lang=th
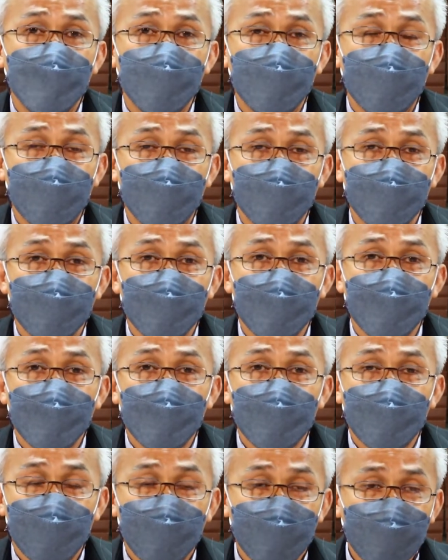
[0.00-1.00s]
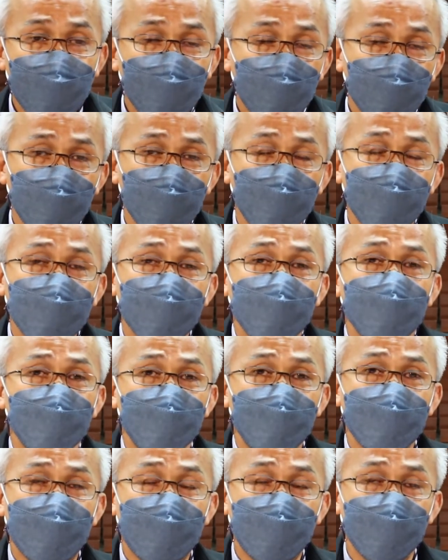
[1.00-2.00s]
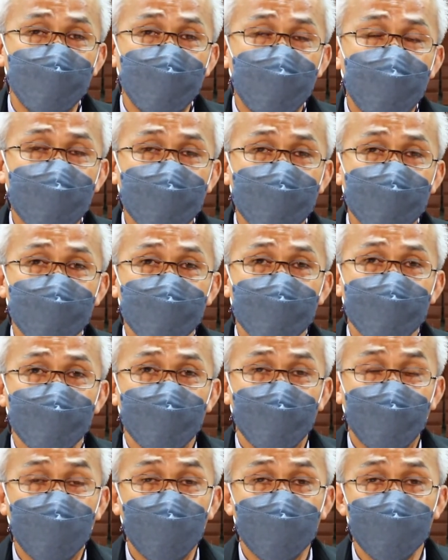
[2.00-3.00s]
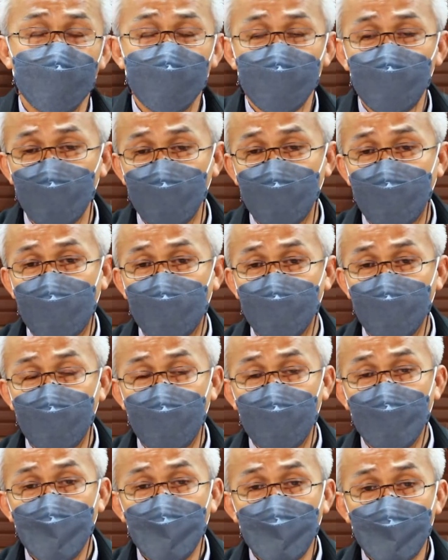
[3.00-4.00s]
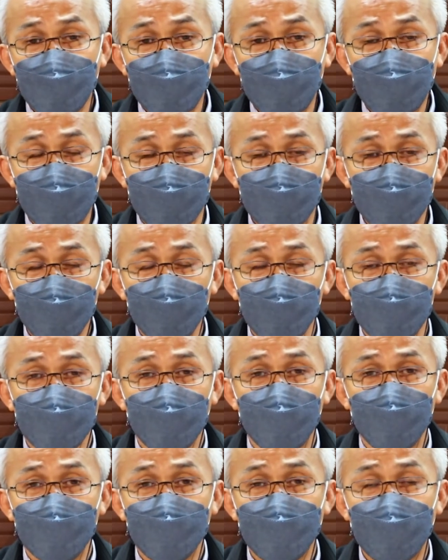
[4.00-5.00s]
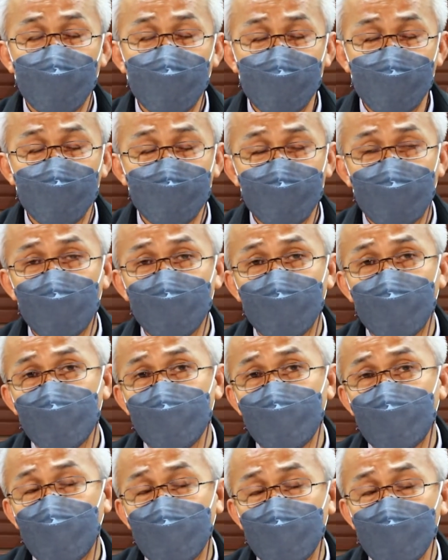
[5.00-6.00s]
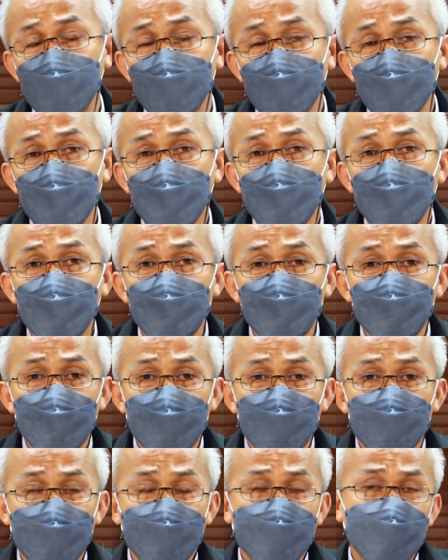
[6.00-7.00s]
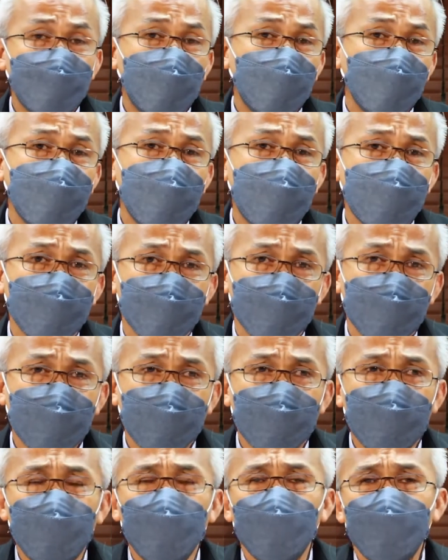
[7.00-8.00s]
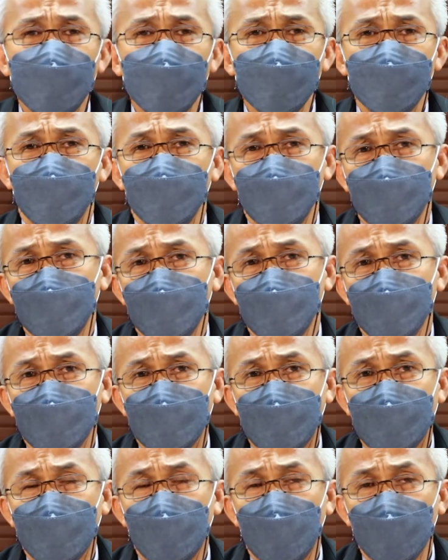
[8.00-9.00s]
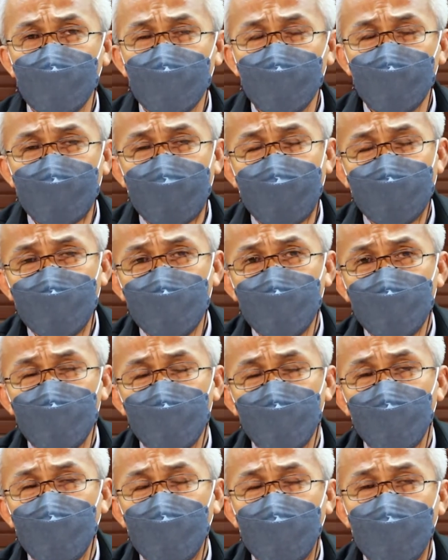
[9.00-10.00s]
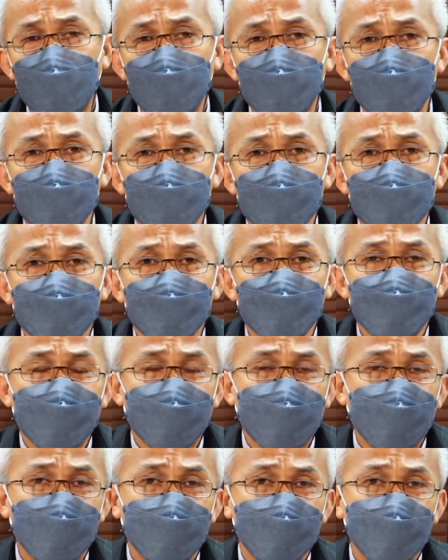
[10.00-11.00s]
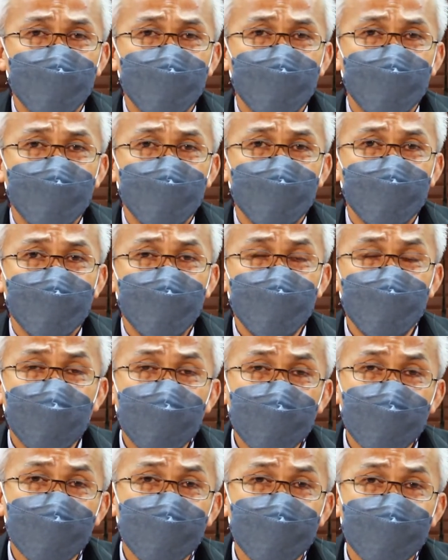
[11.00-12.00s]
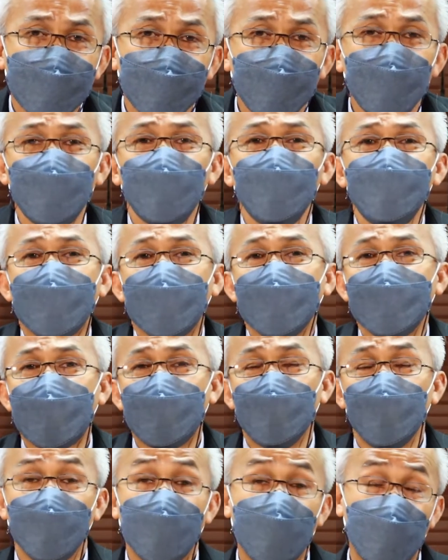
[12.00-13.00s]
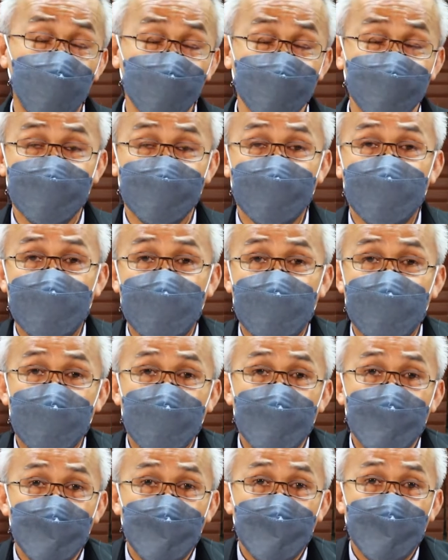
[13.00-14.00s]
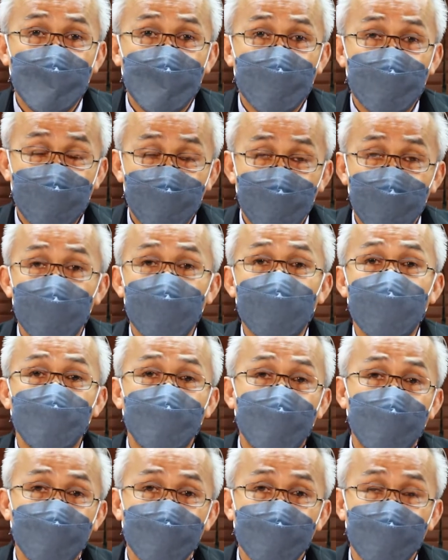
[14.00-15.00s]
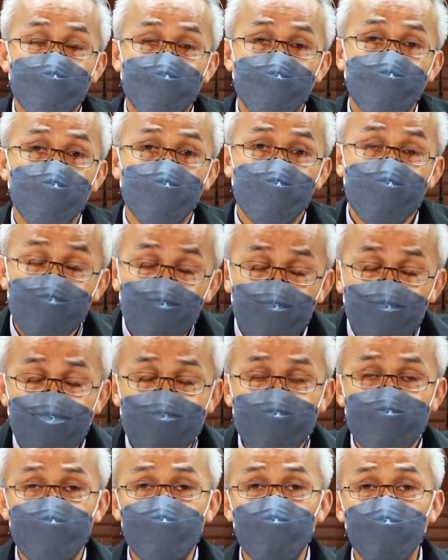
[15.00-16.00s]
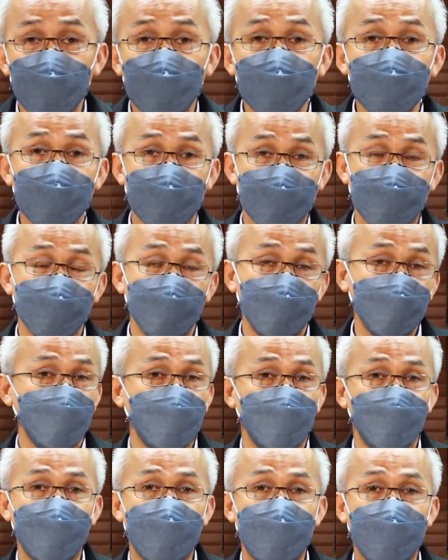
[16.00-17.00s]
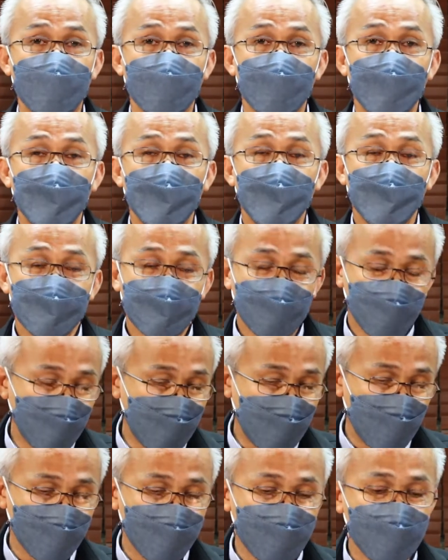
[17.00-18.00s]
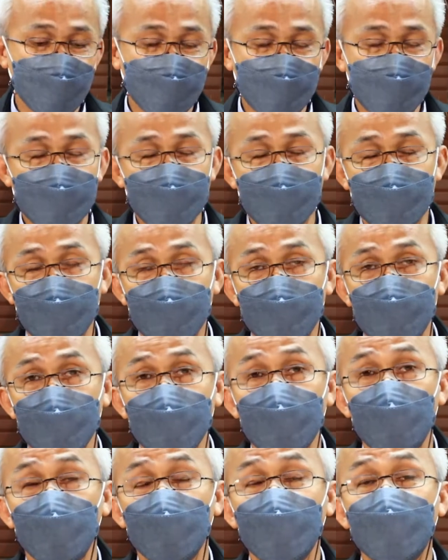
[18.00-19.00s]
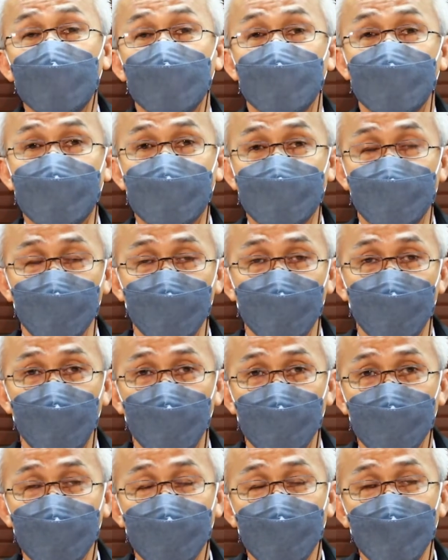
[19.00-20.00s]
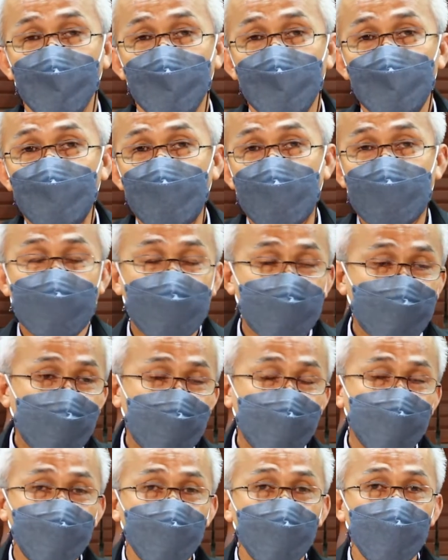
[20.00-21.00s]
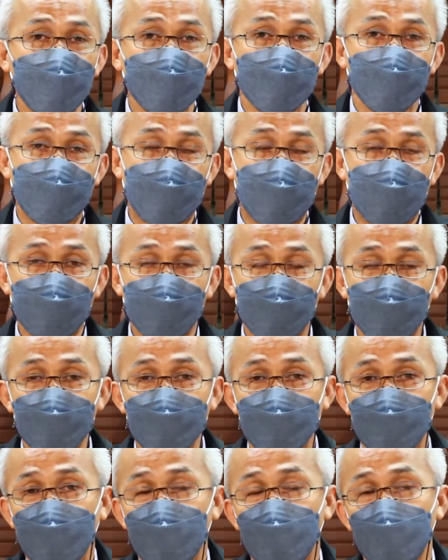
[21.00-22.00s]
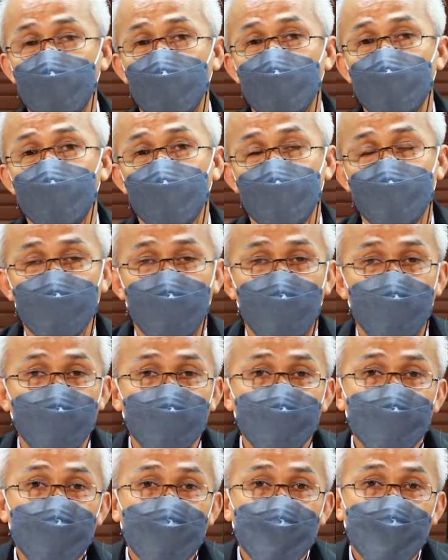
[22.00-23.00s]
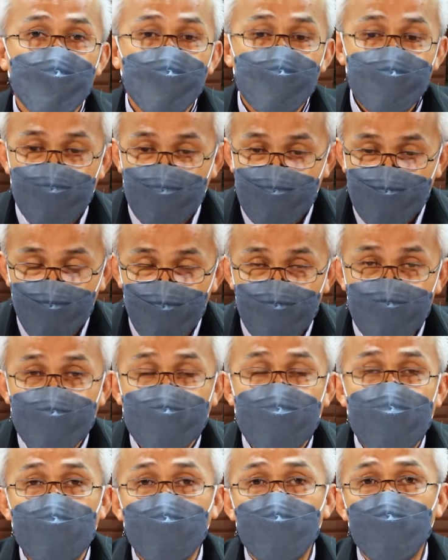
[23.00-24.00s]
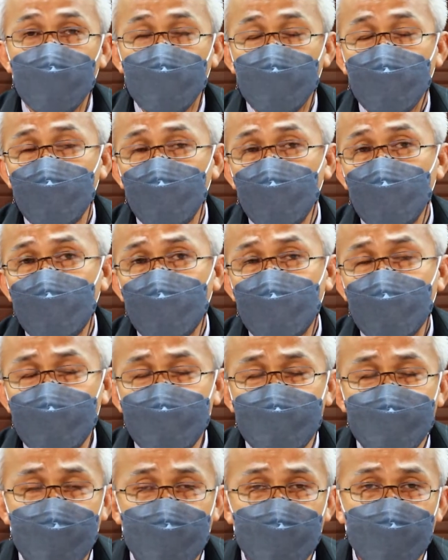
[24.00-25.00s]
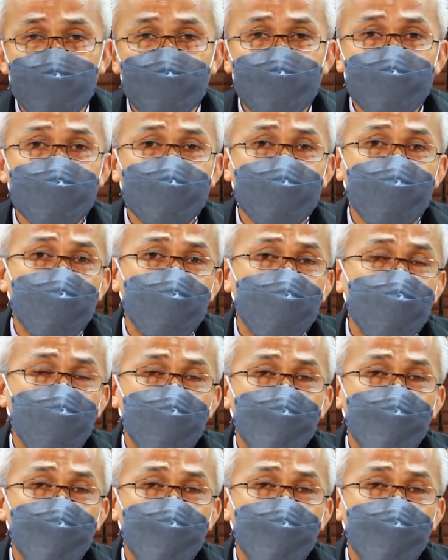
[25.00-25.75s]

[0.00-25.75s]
นะครับตอนนำเข้าคุณไม่ได้มีการอนุญาตนะเมื่อมาตรวจภายหลังว่าณขณะที่ตรวจสอบณขณะที่นำเข้านั้นท่านไม่มีใบอนุญาตท่านก็จะถูกยึดนะของท่านขายไปหมดเรียบร้อยแล้วนะครับไม่มีให้ยึดก็ต้องชดใช้ตามมูลค่าขนค้านะพร้อมค่าปรับอย่างนี้เป็นต้นซึ่งมูลค่าจะสูงขึ้นอีกถ้าเรื่องใบอนุญาตแต่ส่วนใหญ่เราเจอกันจริงๆก็จะเรื่องของพิกัดอัตราสุรกรนะทางแก้เริ่มต้นนะก็หนึ่งเราก็ต้องตรวจสอบนะตัวสินค้าก่อนต้องรู้ทั้งลักษณะของสินค้า